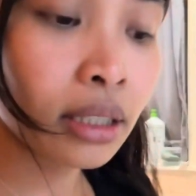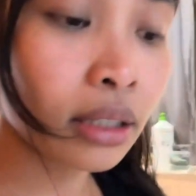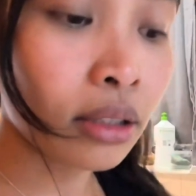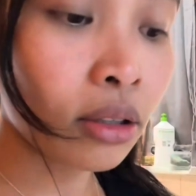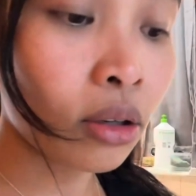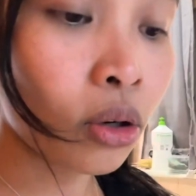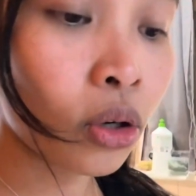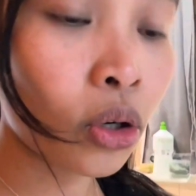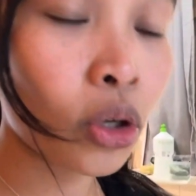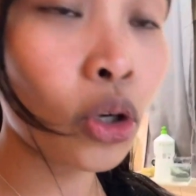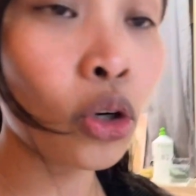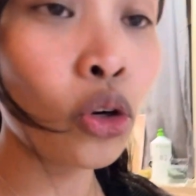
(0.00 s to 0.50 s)

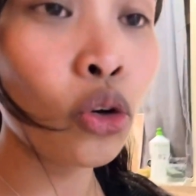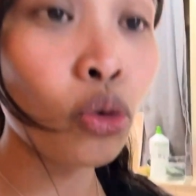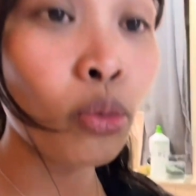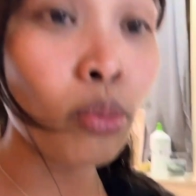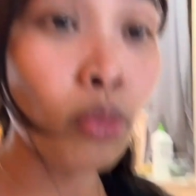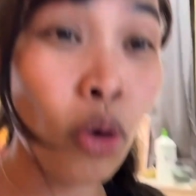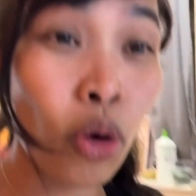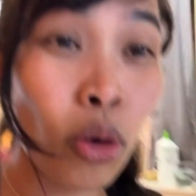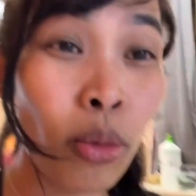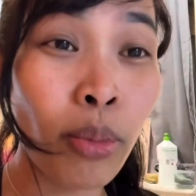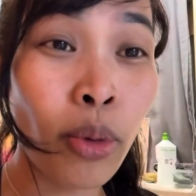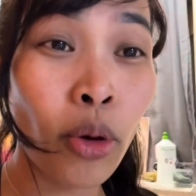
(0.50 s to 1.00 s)
or
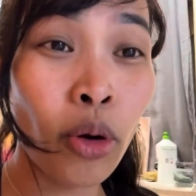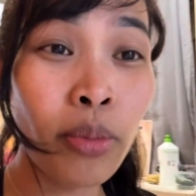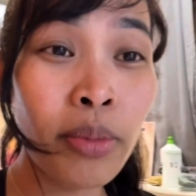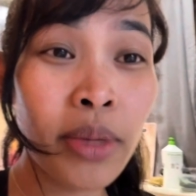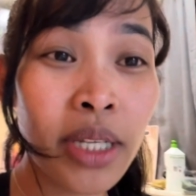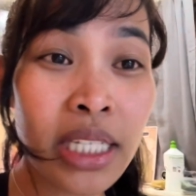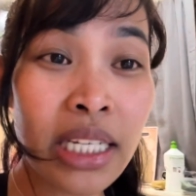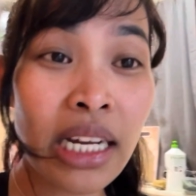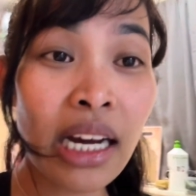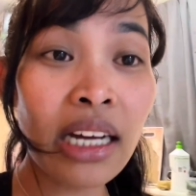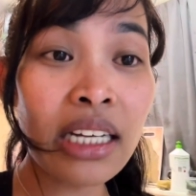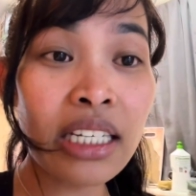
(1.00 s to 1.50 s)
lumobo.
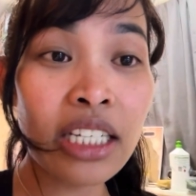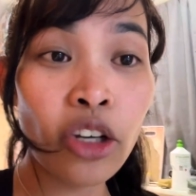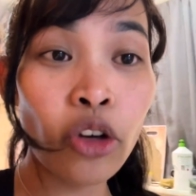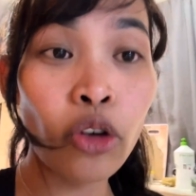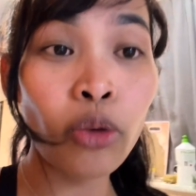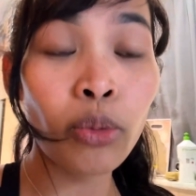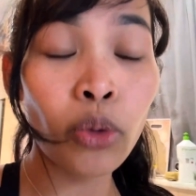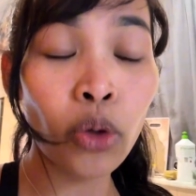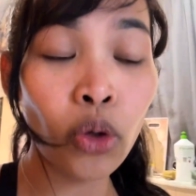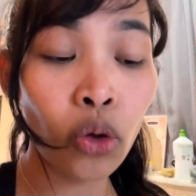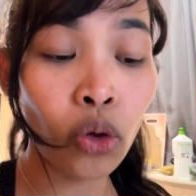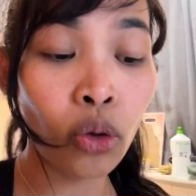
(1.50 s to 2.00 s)
Minsan kasi
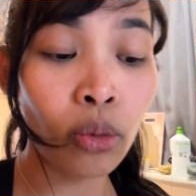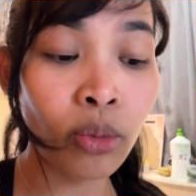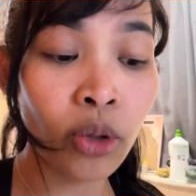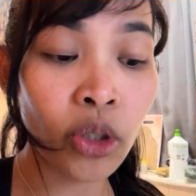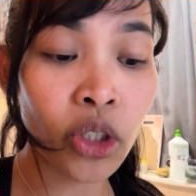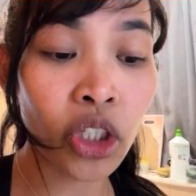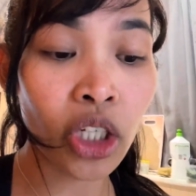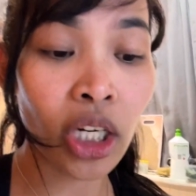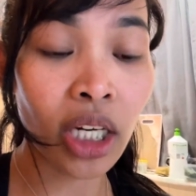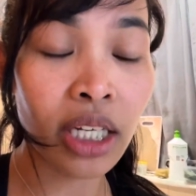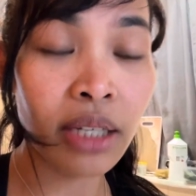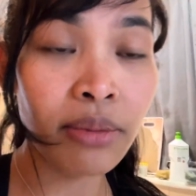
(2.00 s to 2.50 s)
lumulobo
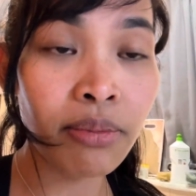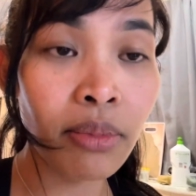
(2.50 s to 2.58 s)
siya.